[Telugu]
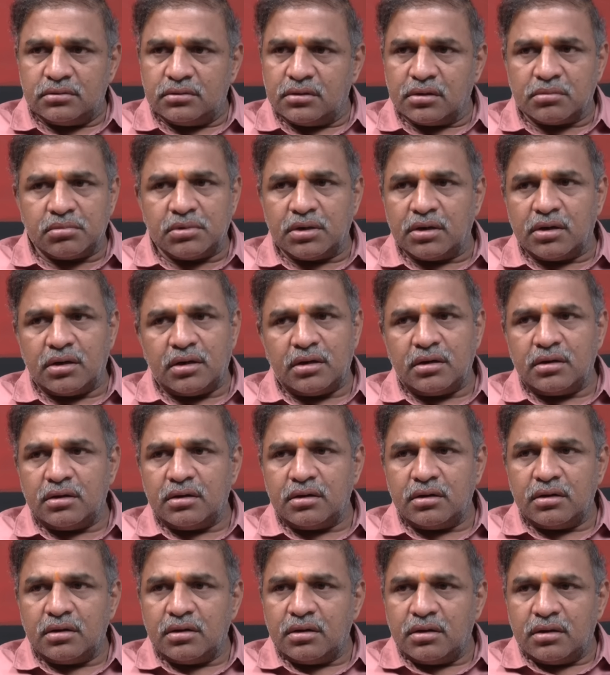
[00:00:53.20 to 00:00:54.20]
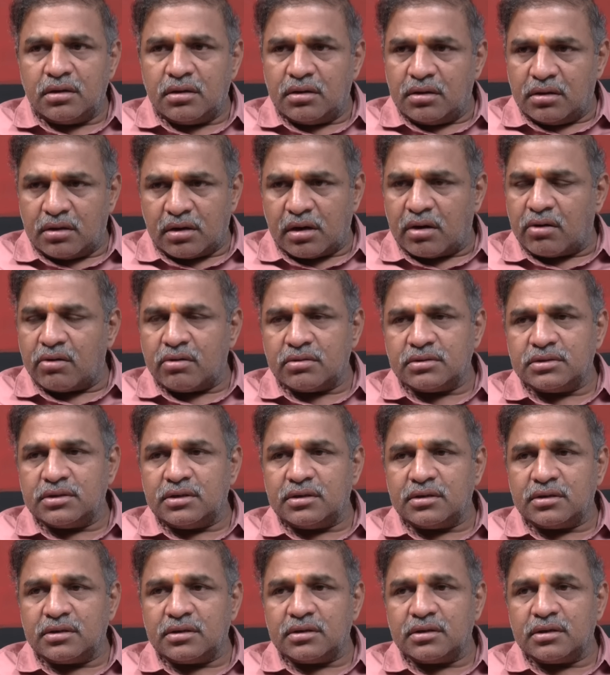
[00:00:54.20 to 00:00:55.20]
తిరుమల రావడం
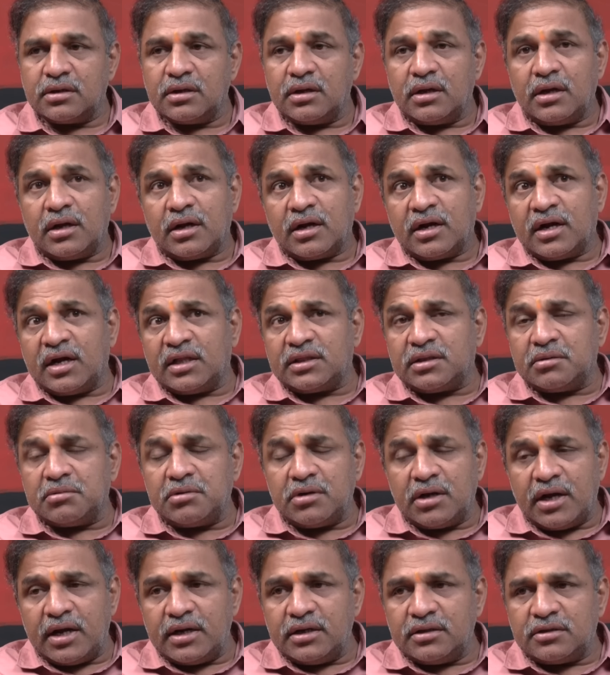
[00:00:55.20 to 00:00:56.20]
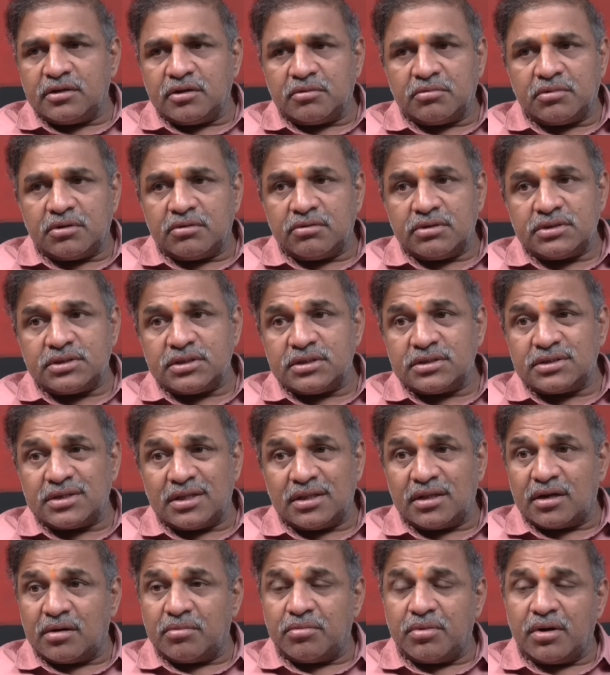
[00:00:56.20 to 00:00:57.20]
జరిగింది గతంలో ఆయన తిరుమల వచ్చిన
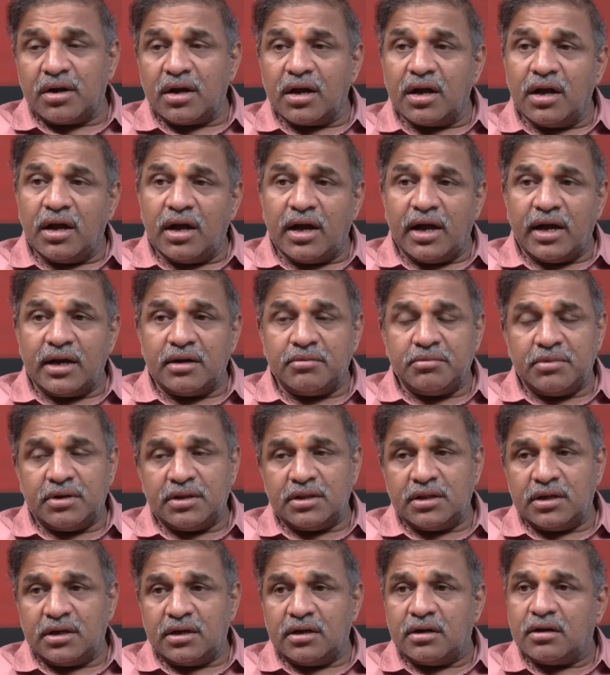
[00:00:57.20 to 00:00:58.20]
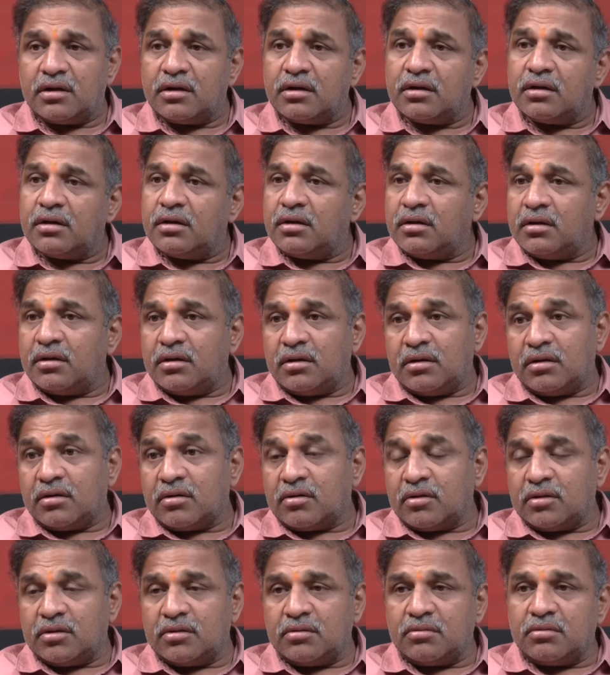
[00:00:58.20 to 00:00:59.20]
సందర్భంగా ఆయన మీద
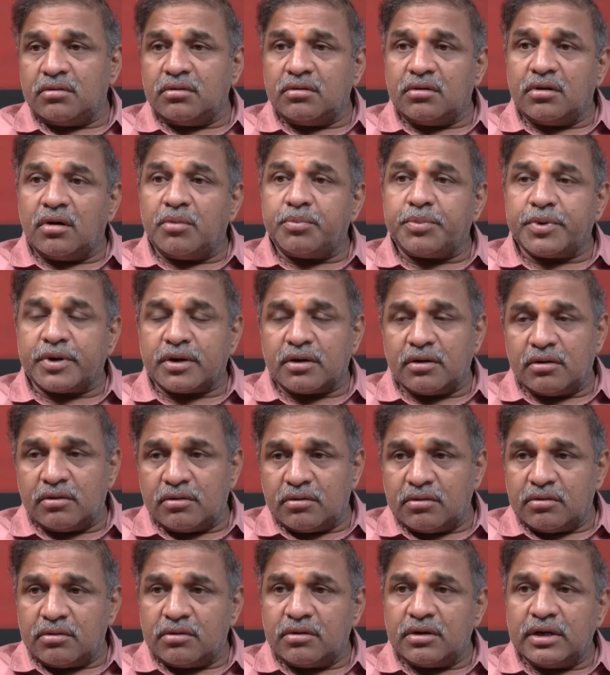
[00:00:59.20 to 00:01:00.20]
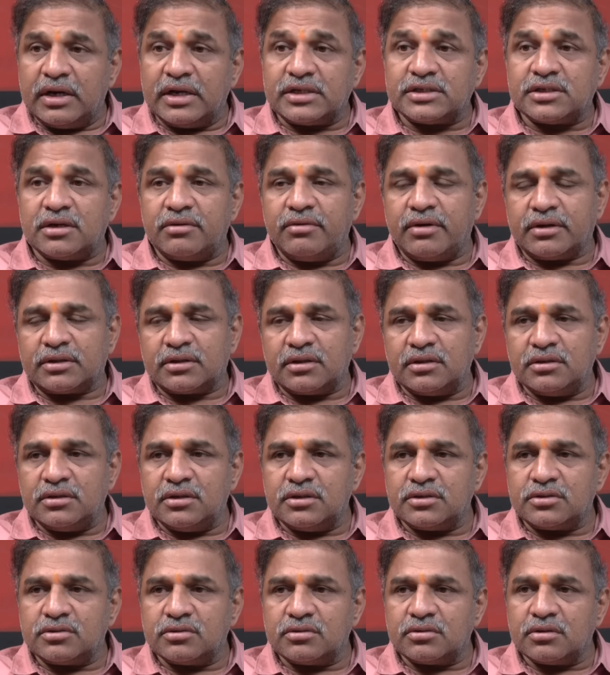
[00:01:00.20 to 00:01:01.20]
కొంత అప్పట్లో నిరసన వ్యక్తం
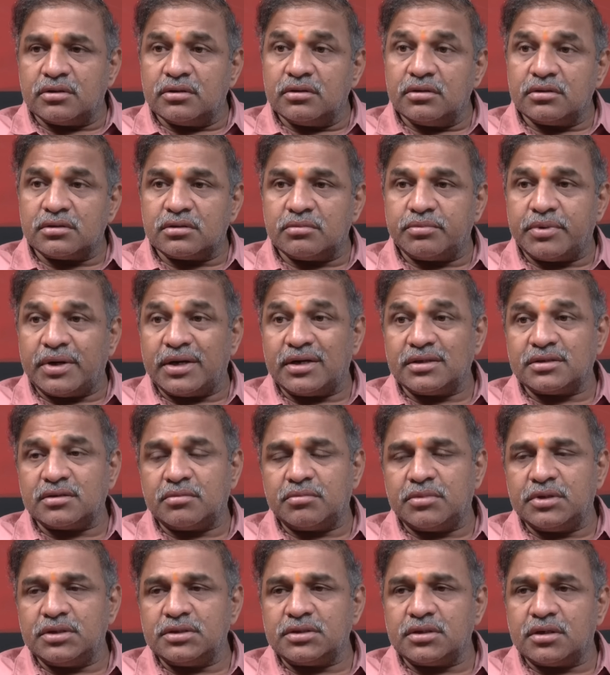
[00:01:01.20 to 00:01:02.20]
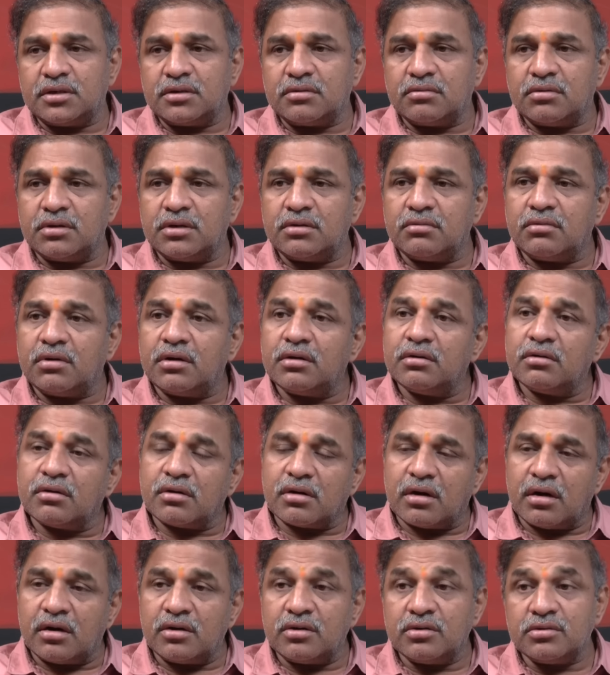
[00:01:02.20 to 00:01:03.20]
చేస్తూ తెలుగుదేశం పార్టీకి సంబంధించినటువంటి వాళ్ళు
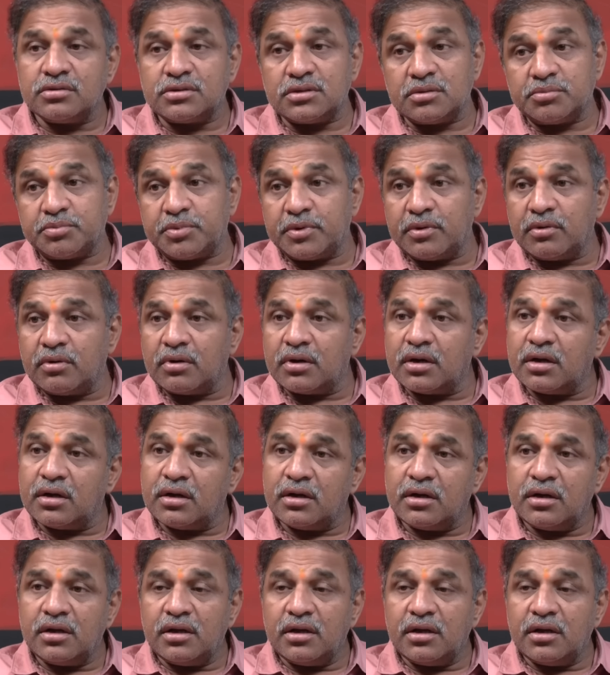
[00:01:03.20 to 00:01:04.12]
రాళ్ళు చెప్పులు కూడా